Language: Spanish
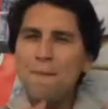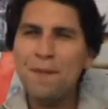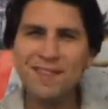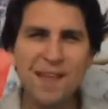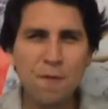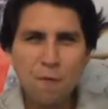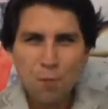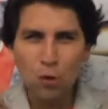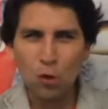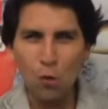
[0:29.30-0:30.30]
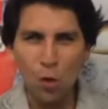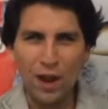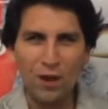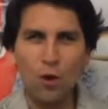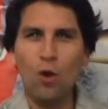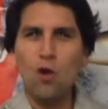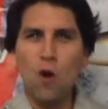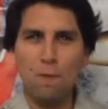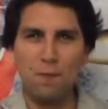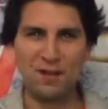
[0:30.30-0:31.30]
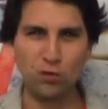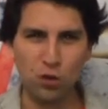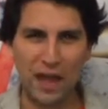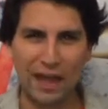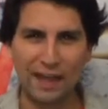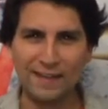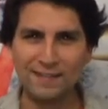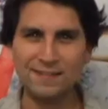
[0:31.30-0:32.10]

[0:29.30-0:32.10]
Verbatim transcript: Empecemos por lo bueno, los personajes.